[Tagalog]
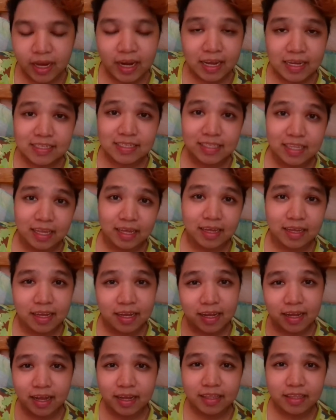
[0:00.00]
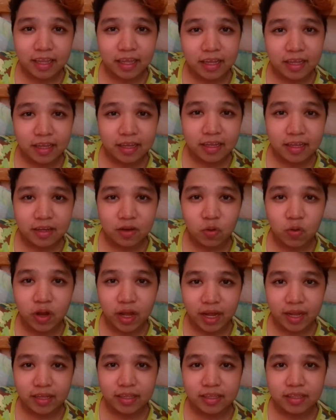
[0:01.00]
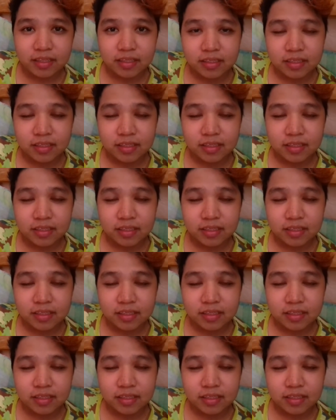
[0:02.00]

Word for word: elastic ang ating ugat.